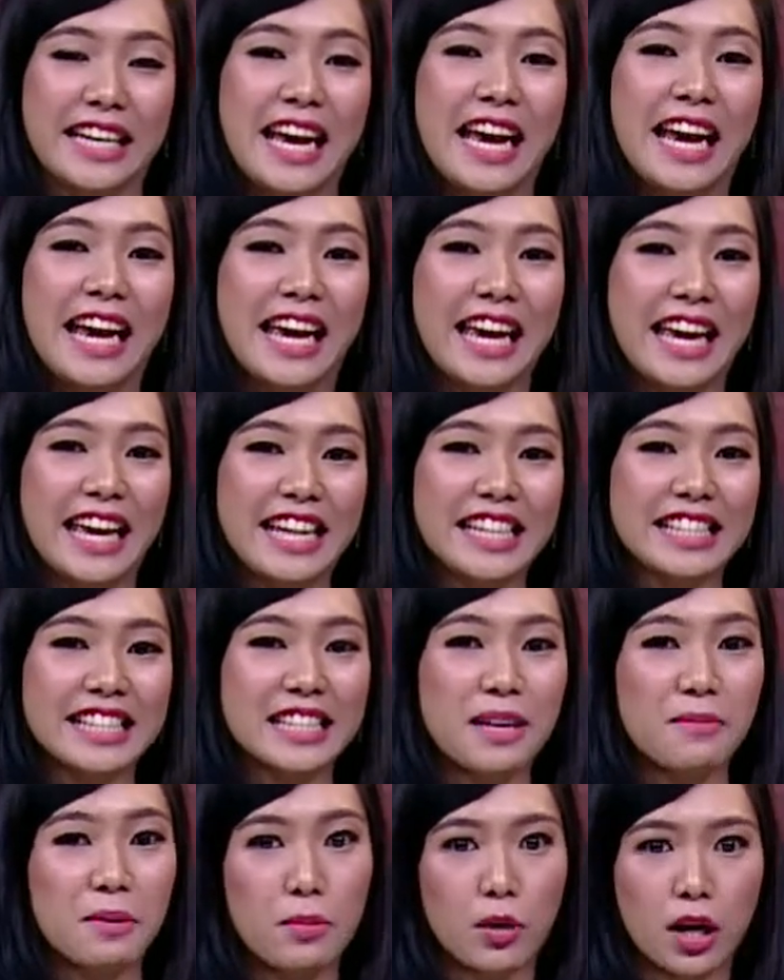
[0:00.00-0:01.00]
Eits, tapi
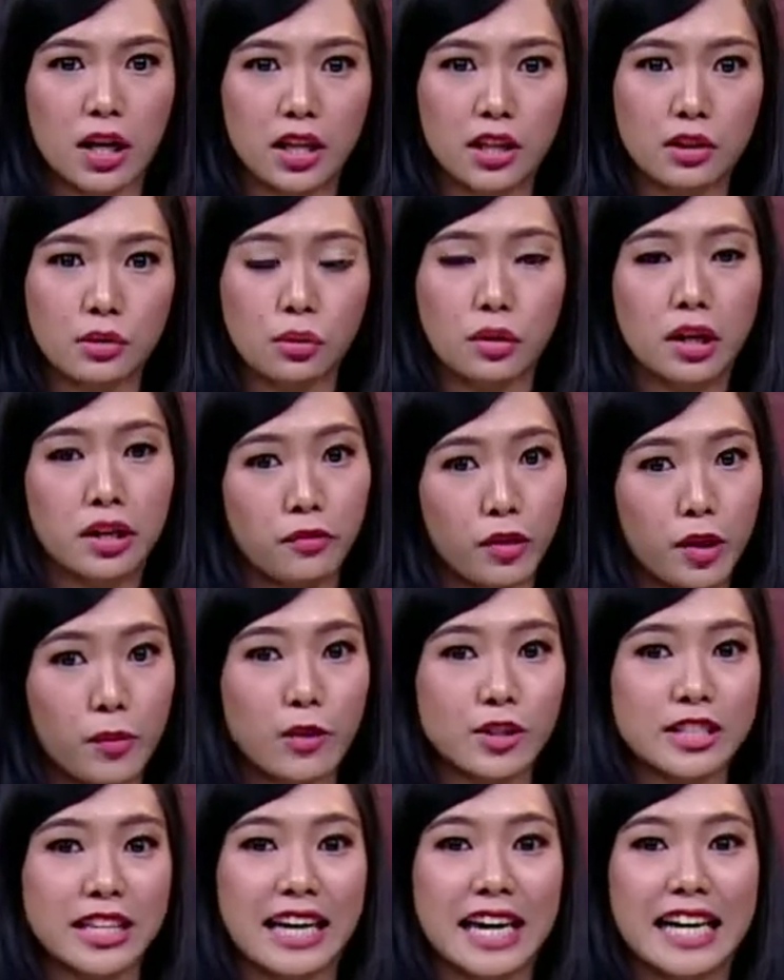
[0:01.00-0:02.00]
bukan itu info yang mau
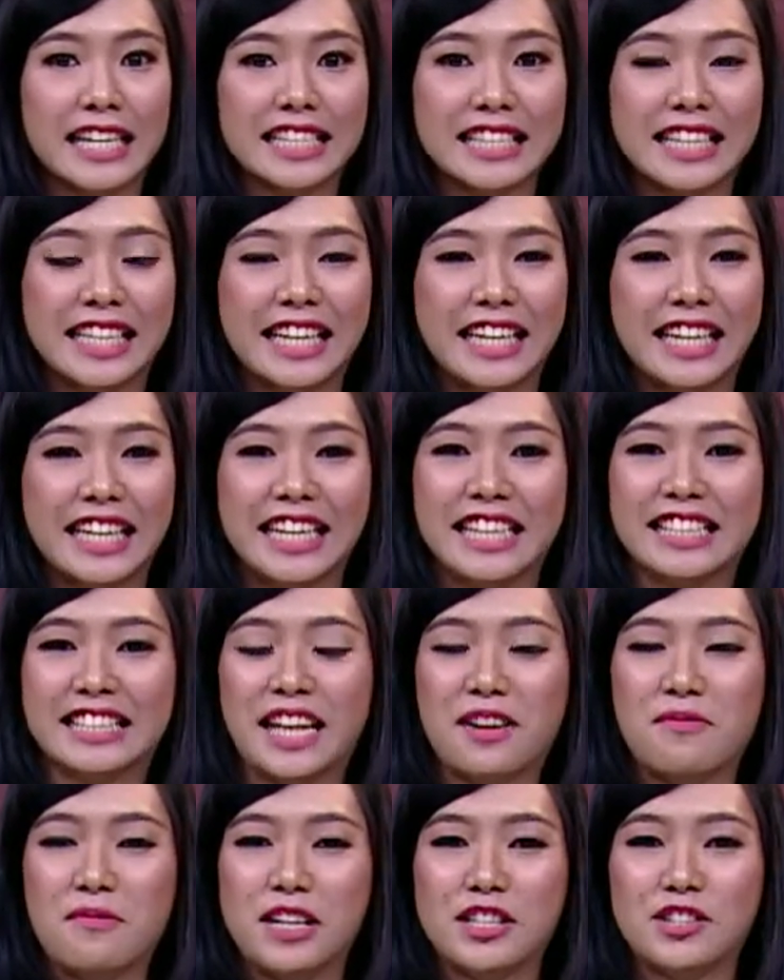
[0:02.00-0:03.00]
saya kasih. Di
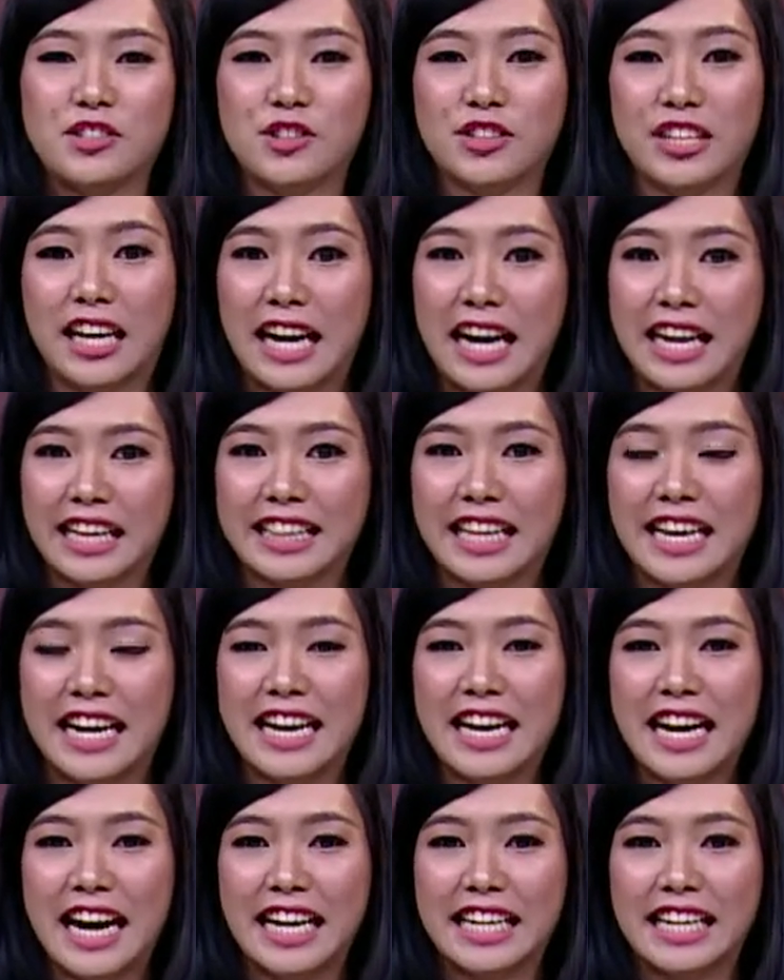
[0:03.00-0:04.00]
Sleman,
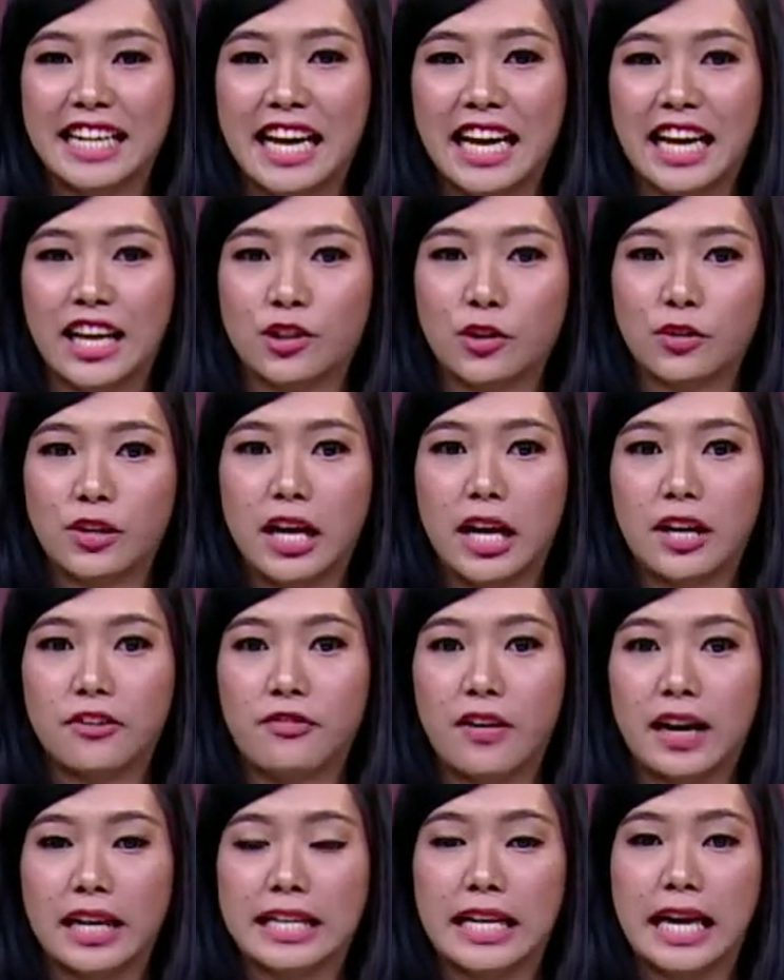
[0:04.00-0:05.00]
Yogyakarta ada gelato dengan
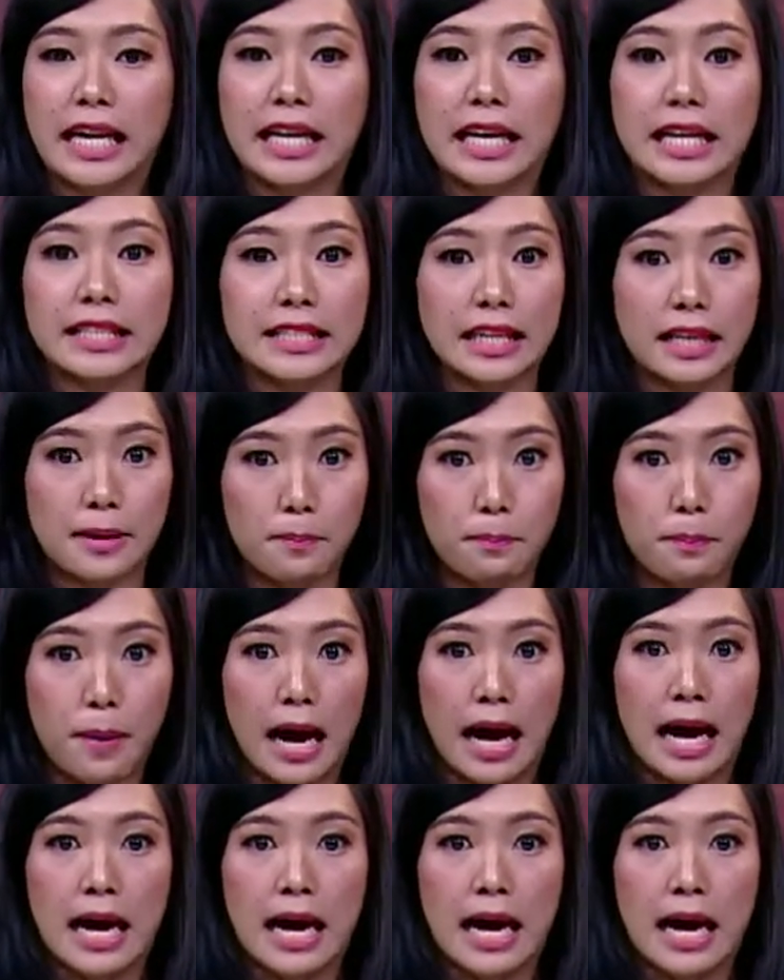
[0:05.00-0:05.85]
varian rasa rempah